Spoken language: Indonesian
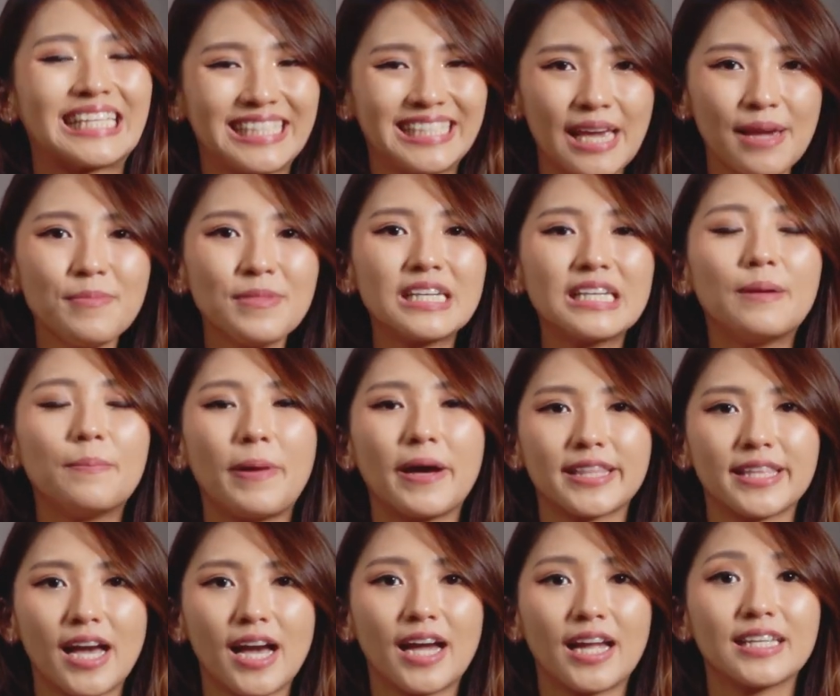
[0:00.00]
Game
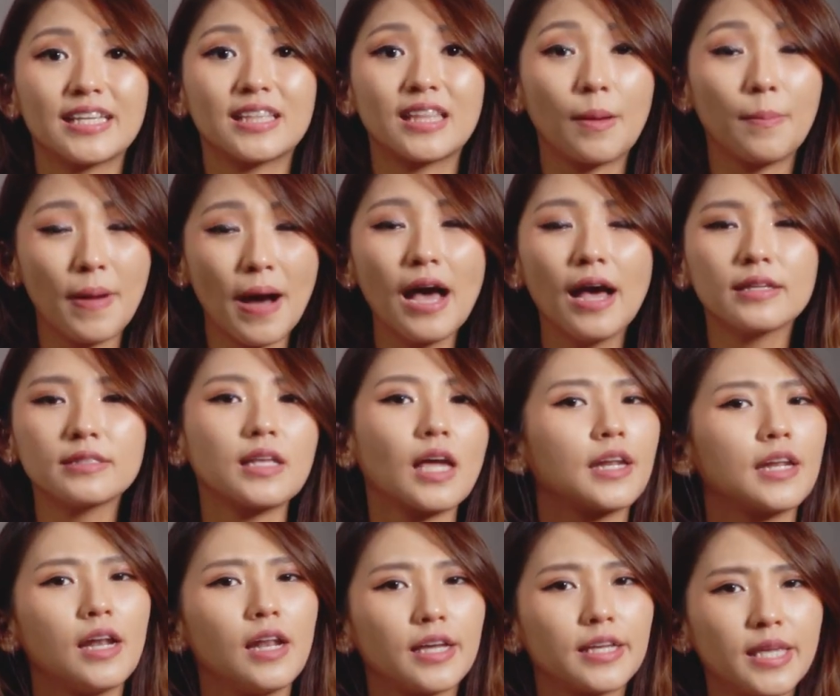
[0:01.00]
keempat yang akan kita bahas
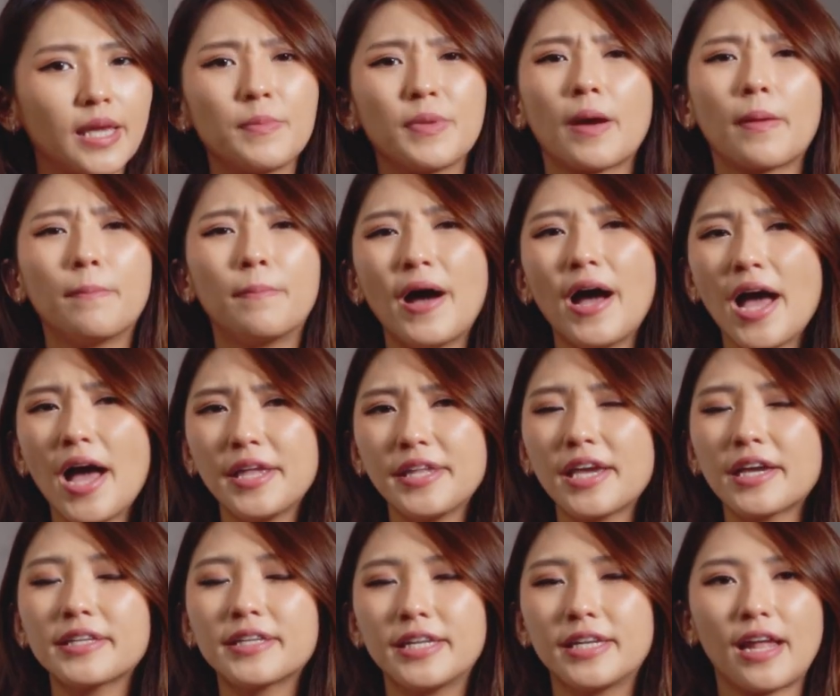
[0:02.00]
adalah game yang
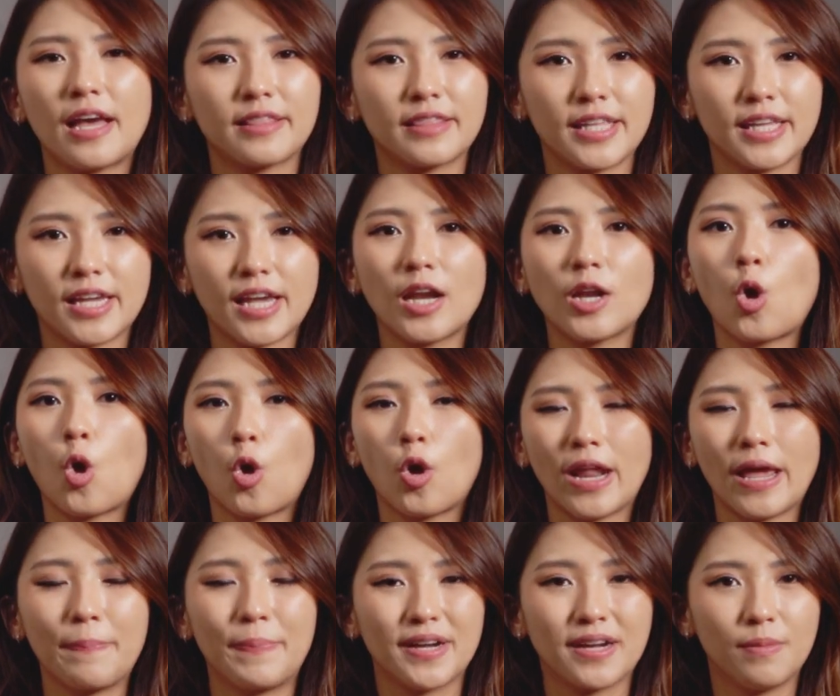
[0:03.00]
banyak dinantikan
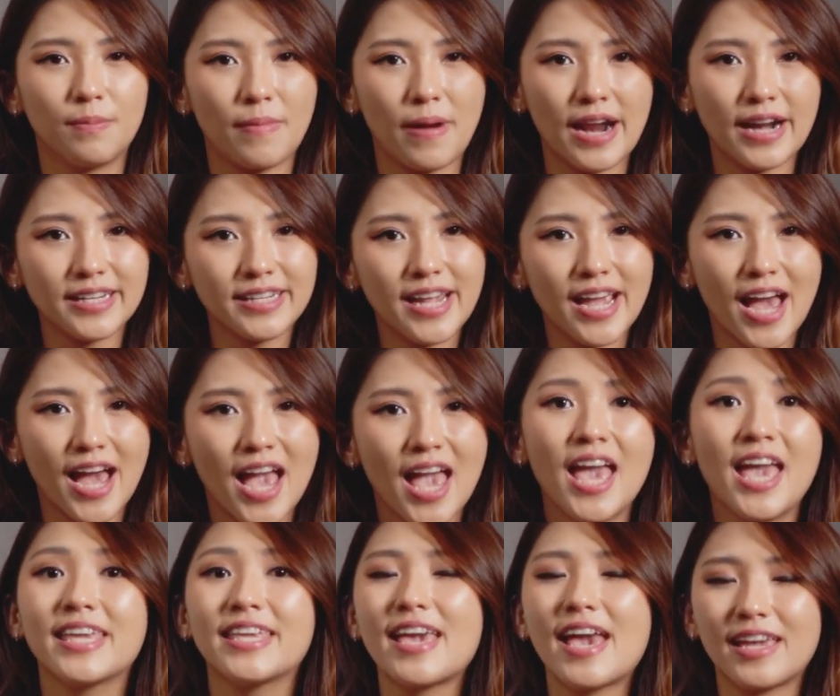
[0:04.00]
oleh penggemarnya,
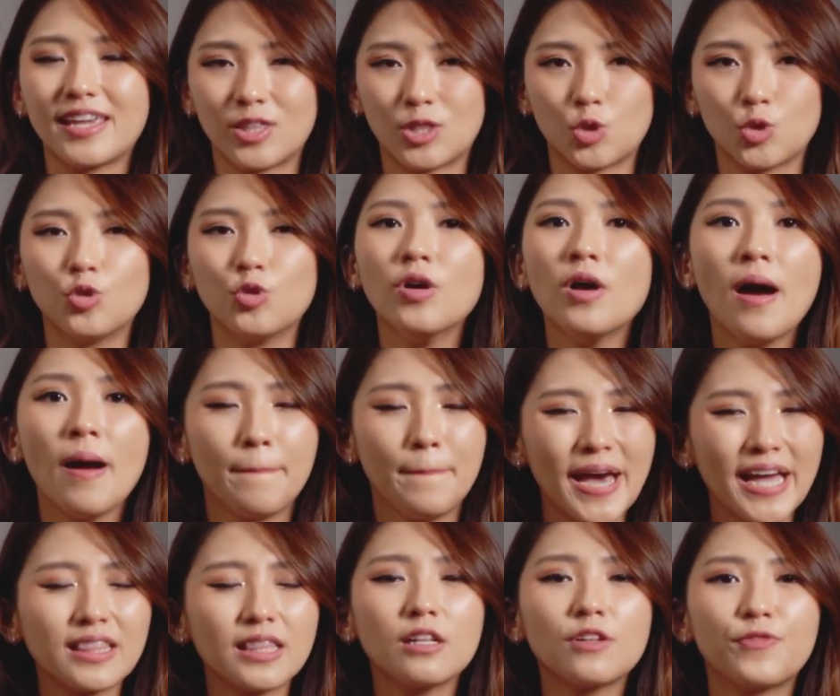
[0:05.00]
yaitu
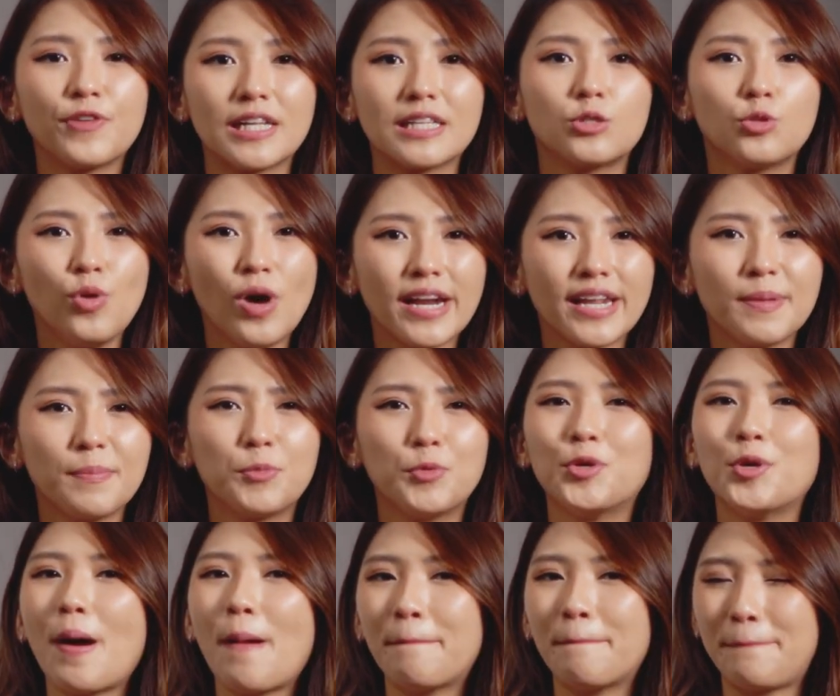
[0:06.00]
Battlefield
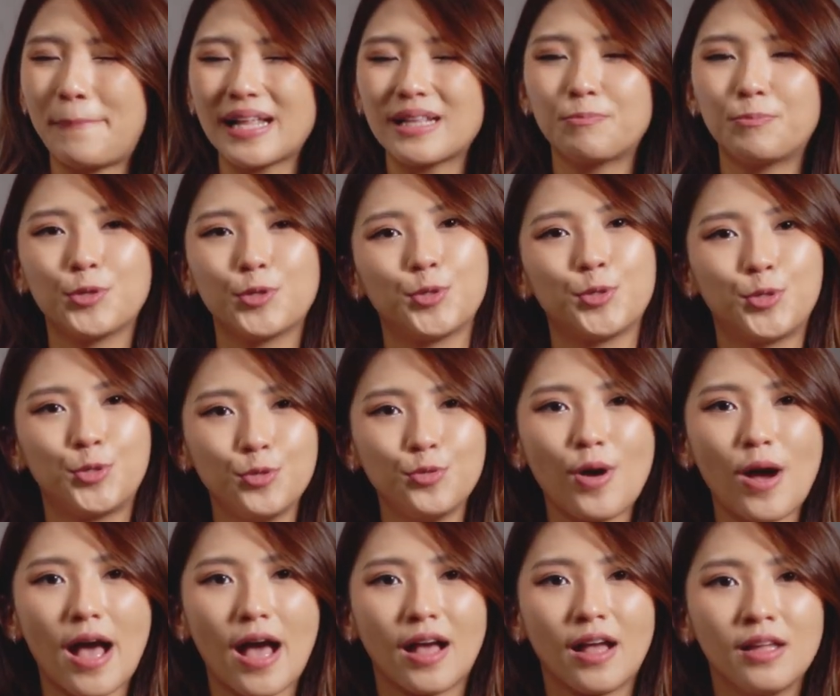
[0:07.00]

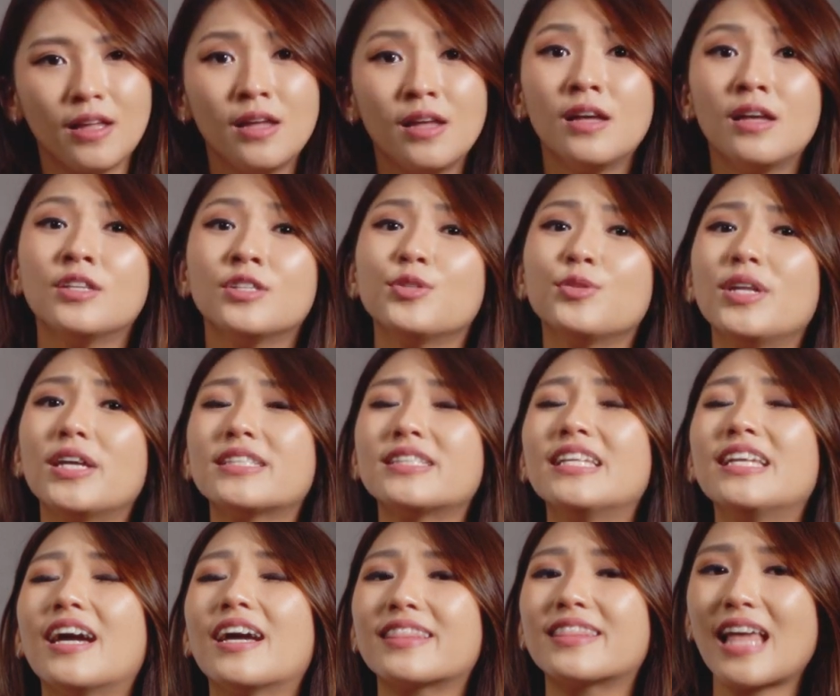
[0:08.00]
2042. Sudah
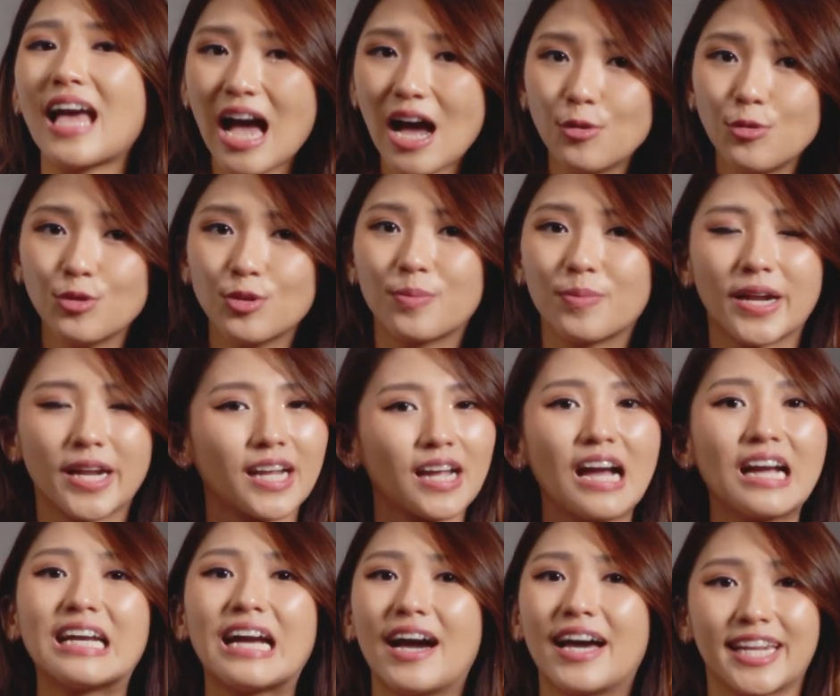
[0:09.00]
tiga tahun mereka
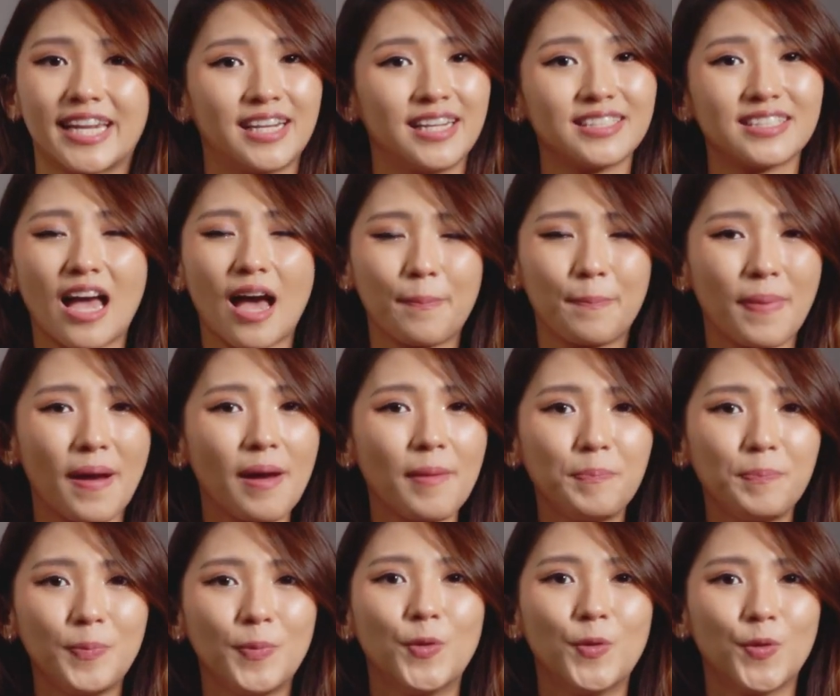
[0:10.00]
nggak rilis
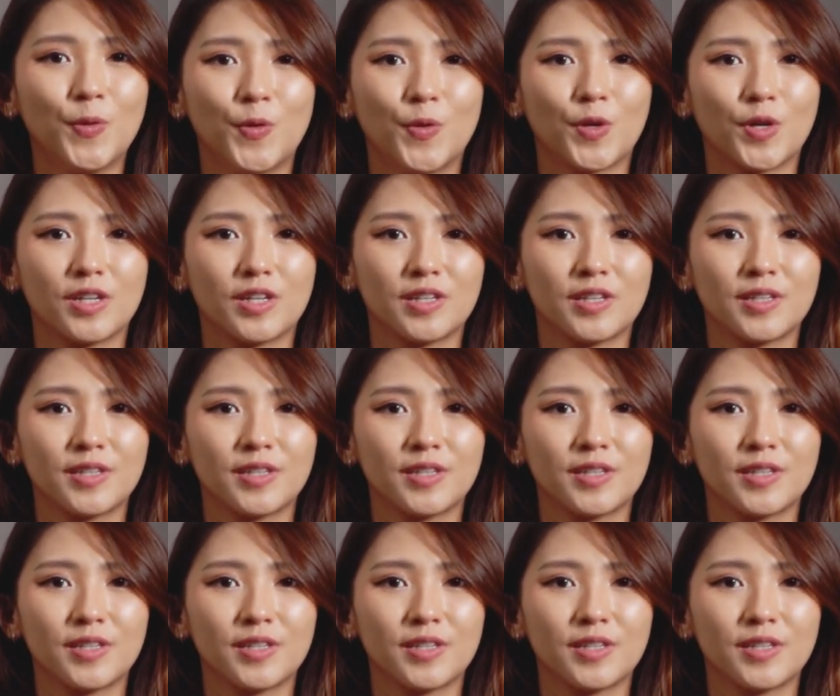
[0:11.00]
apapun.